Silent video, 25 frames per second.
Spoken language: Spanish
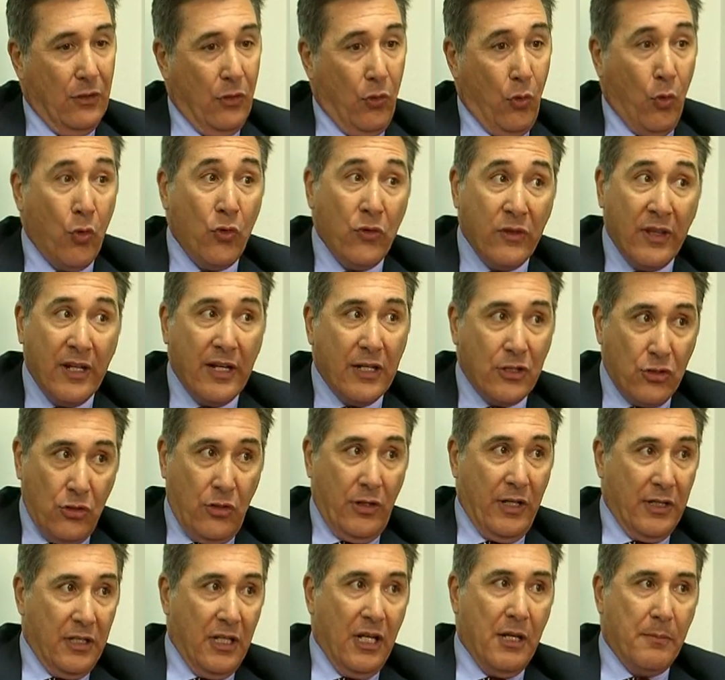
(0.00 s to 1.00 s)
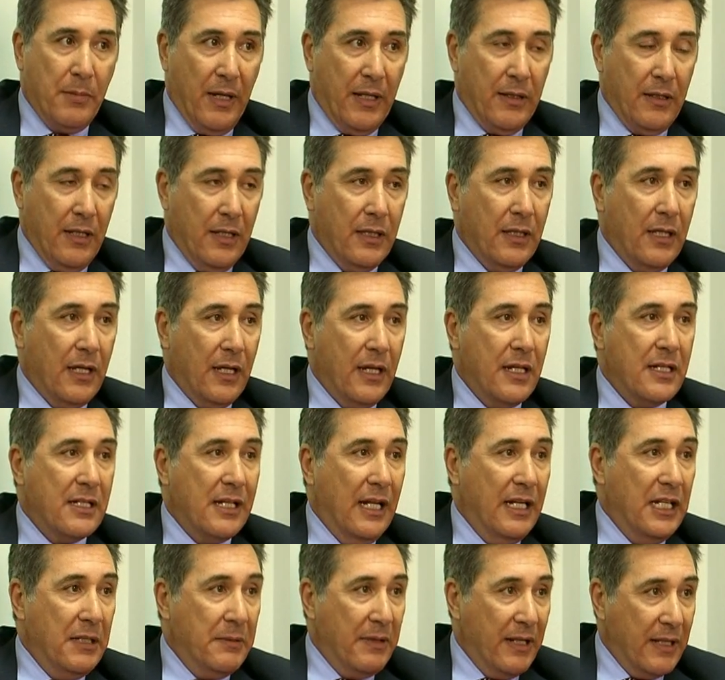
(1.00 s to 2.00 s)
un derecho que tiene el paciente, que es
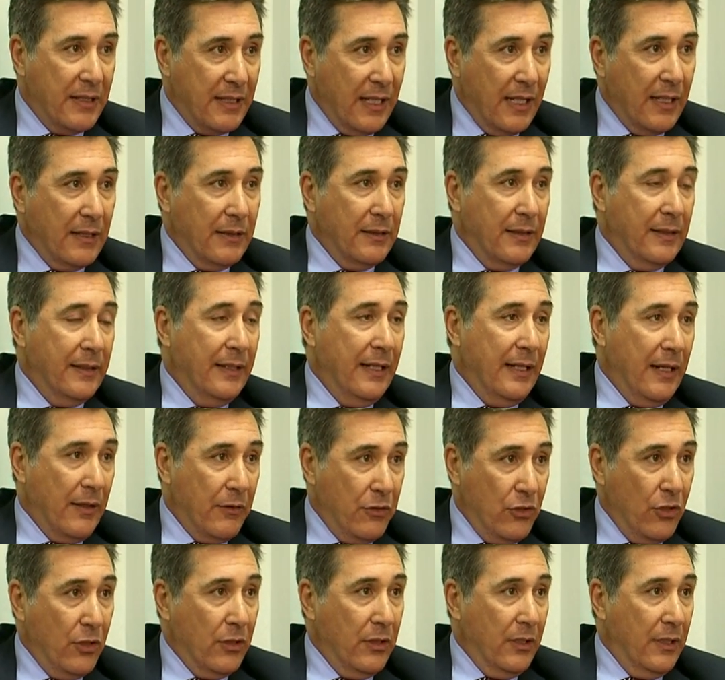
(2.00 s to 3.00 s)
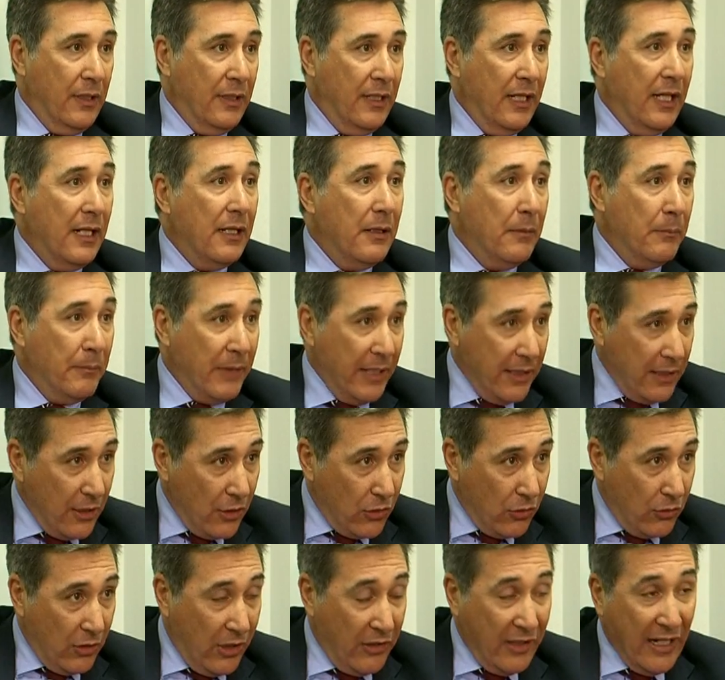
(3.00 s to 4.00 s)
la libertad de elección del
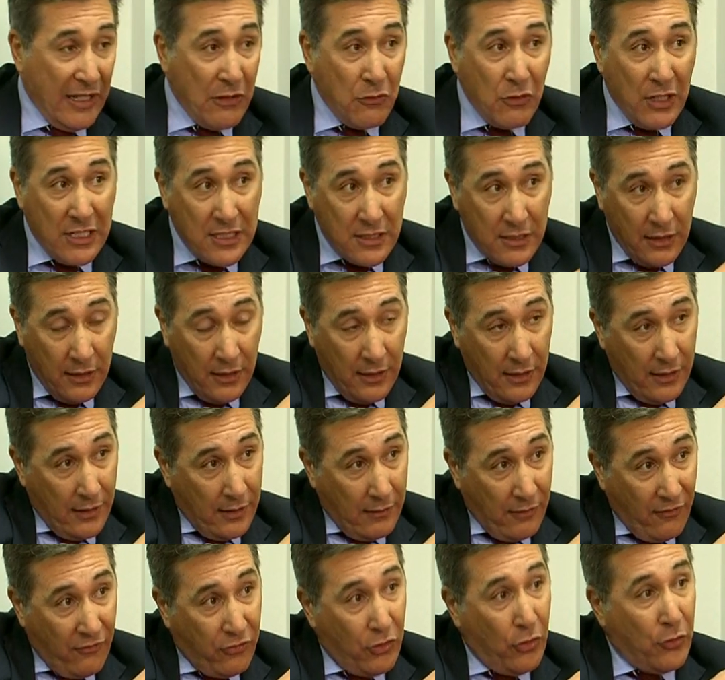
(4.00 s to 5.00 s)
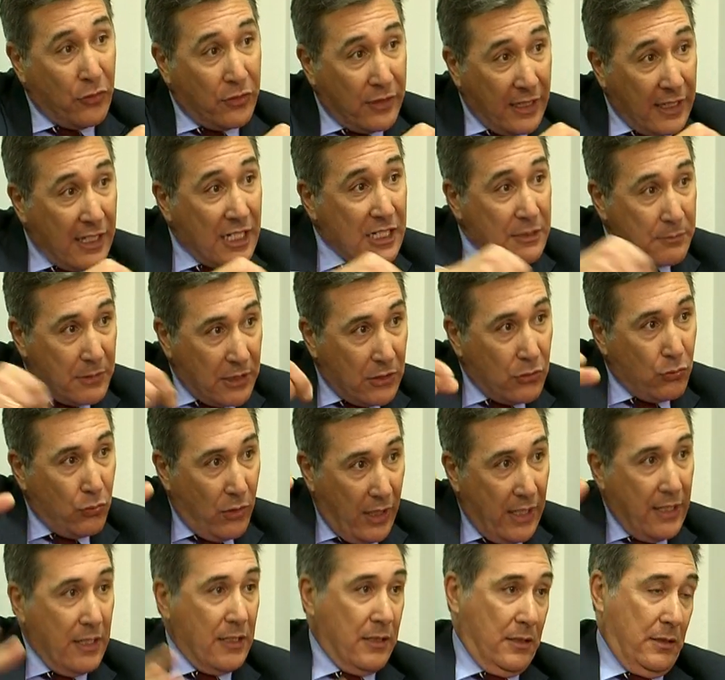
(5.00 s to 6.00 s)
médico. Ahora hay unas fronteras
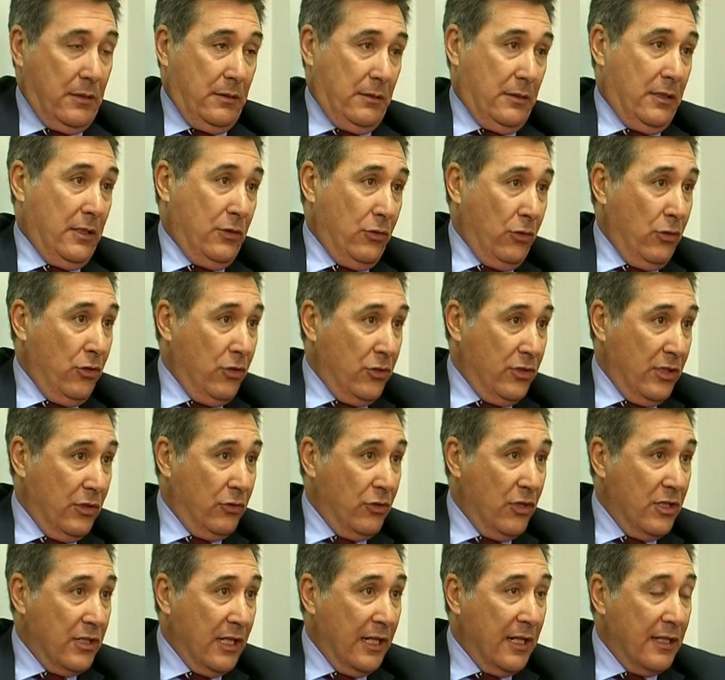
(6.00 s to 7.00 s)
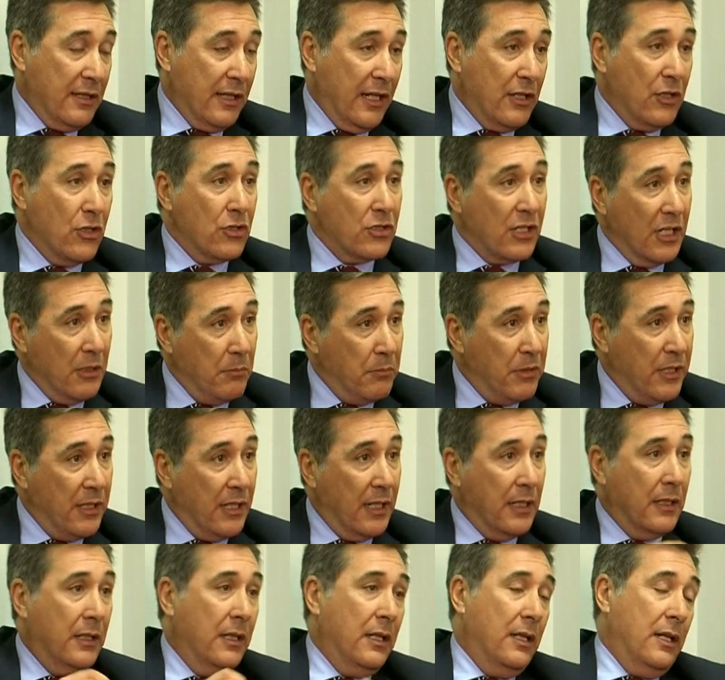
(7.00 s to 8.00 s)
virtuales, que son los sectores sanitarios, que
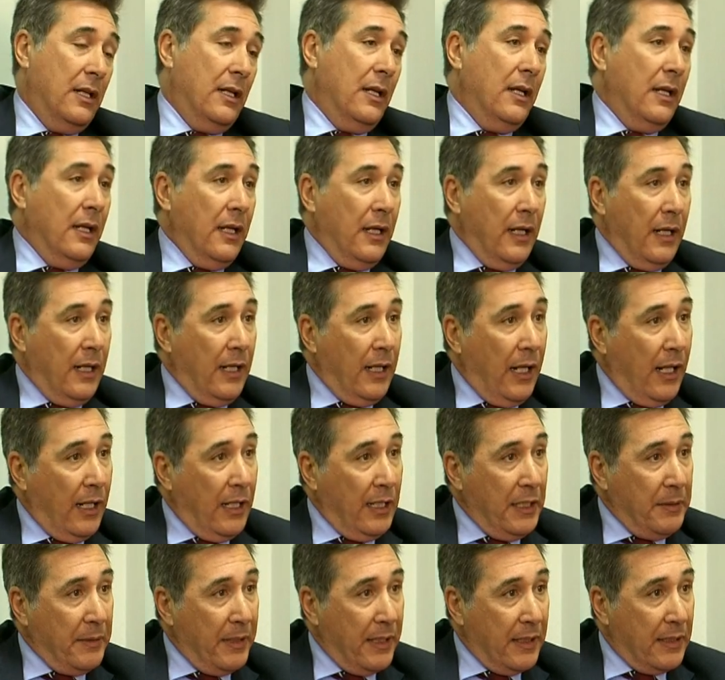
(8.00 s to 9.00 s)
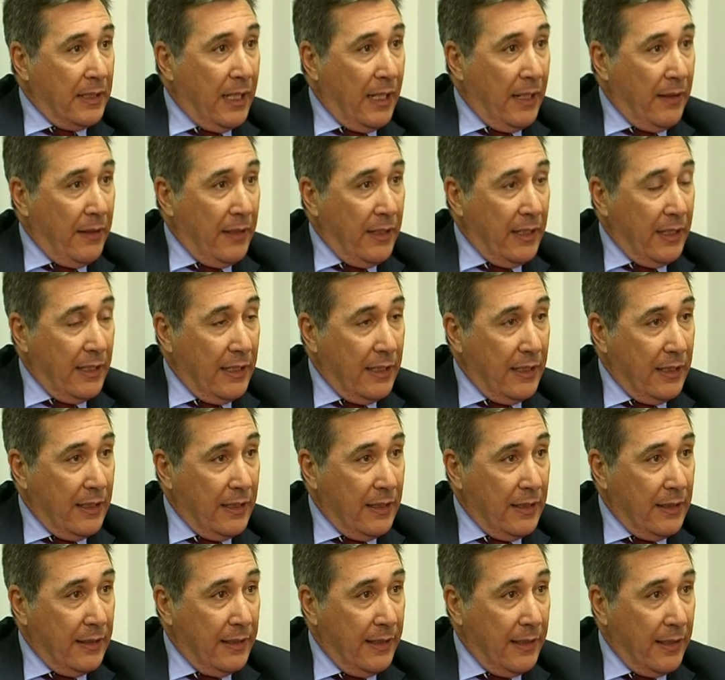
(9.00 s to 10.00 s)
impiden la libertad
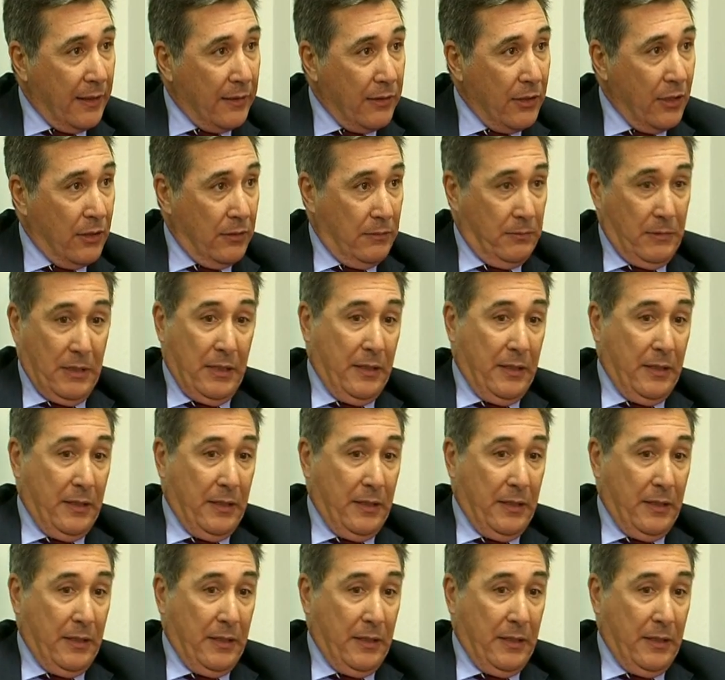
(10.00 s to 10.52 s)
de, elección.